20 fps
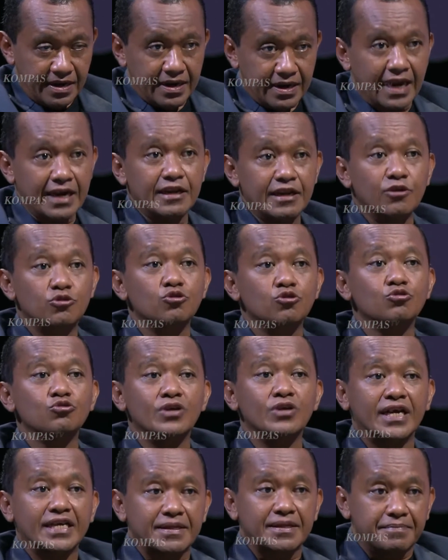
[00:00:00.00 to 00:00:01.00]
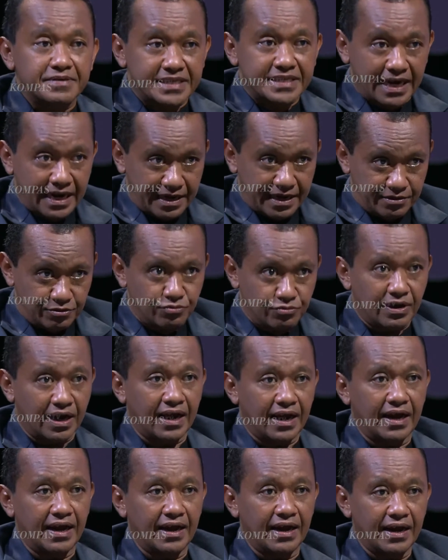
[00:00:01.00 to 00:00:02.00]
Dan itu sudah kita bicarakan
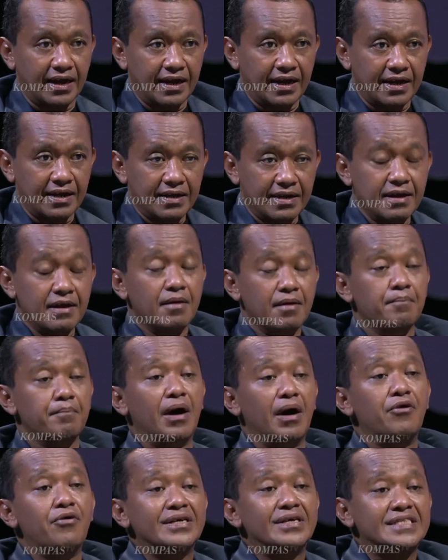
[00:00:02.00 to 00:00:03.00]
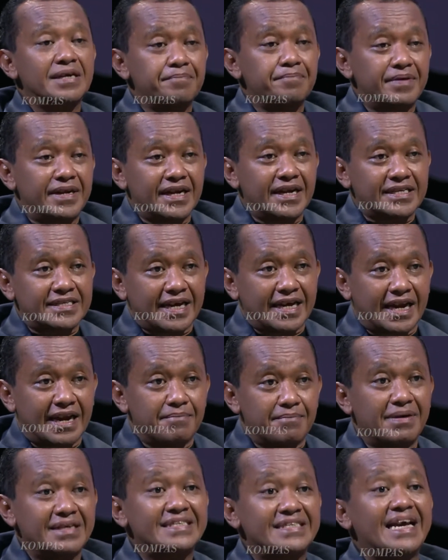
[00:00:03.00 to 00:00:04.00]
juga. Bahwa sampai dengan
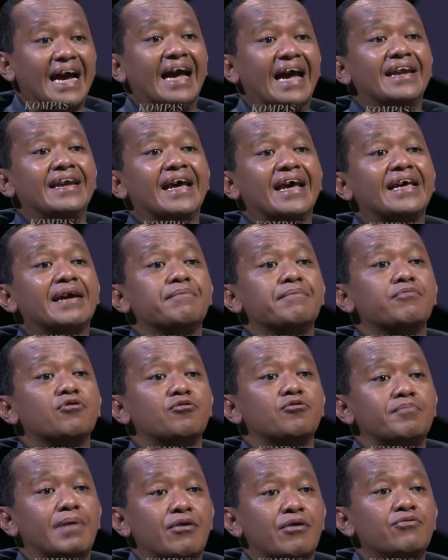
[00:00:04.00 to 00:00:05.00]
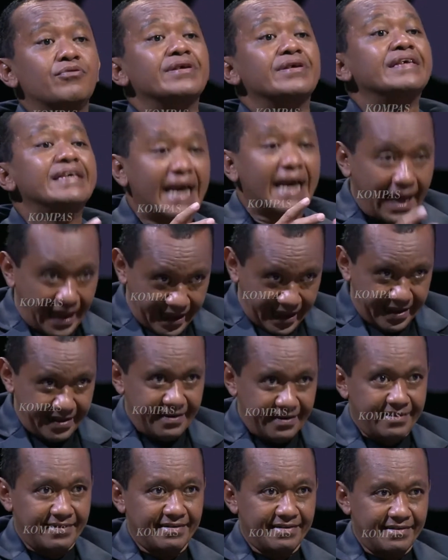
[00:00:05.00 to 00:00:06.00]
sekarang masih ada yang belum mau, iya.
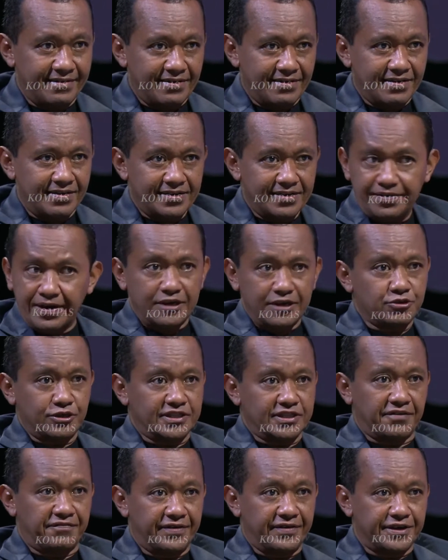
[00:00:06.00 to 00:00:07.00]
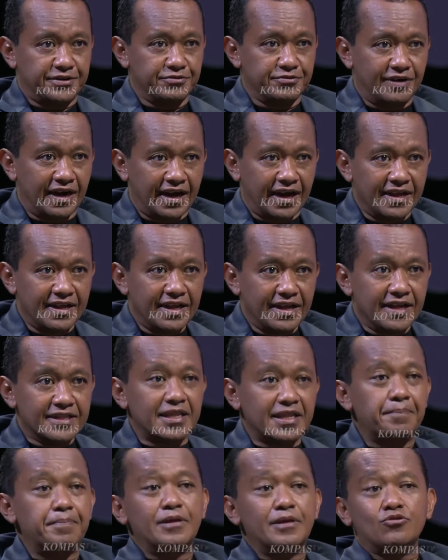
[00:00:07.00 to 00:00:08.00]
Harus kita fair juga.
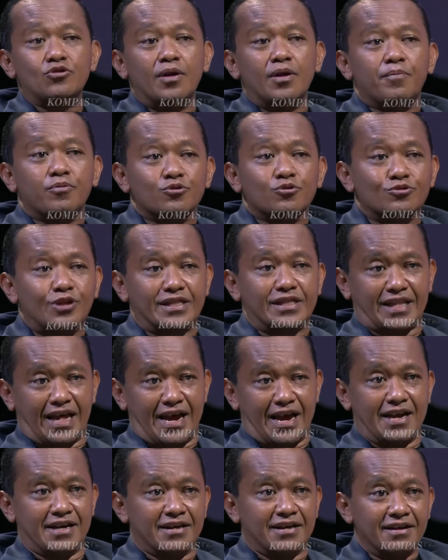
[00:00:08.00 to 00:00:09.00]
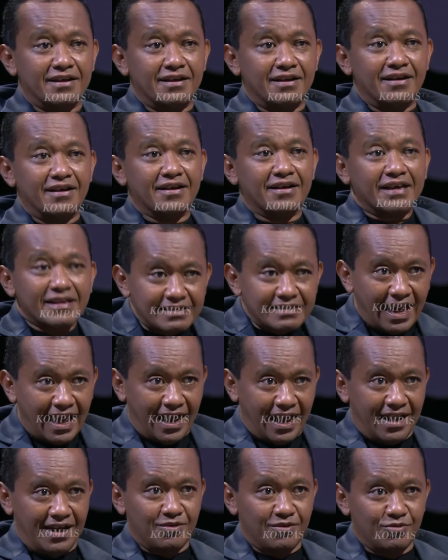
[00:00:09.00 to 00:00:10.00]
Hmm. Tapi itulah butuh tantangan
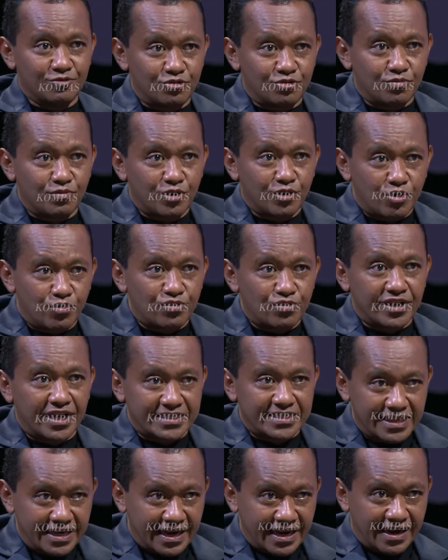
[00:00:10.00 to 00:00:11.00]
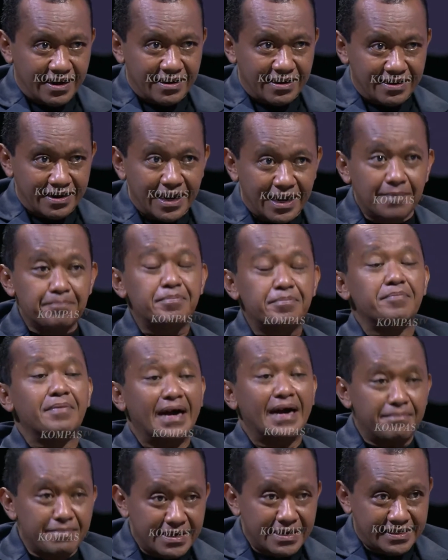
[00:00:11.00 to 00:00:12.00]
kita untuk mengkomunikasikan dalam
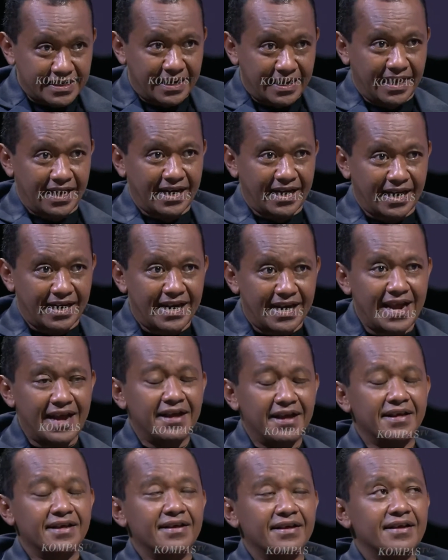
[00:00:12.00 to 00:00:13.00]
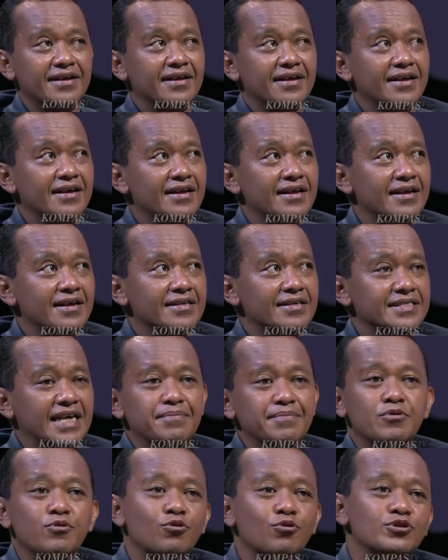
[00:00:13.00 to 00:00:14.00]
pemahaman saya karena
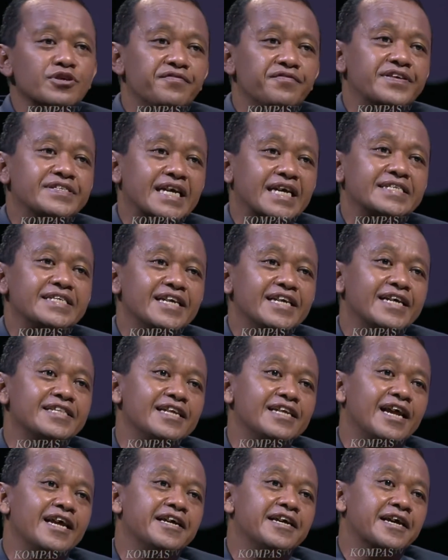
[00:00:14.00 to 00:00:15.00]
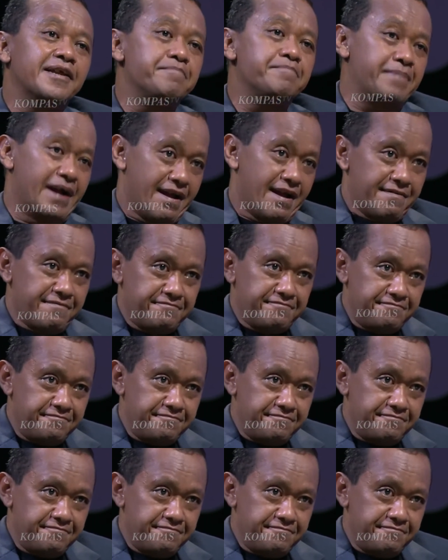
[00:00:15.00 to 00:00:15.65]
saya mengurus investasi ini kan tidak hanya Rempang.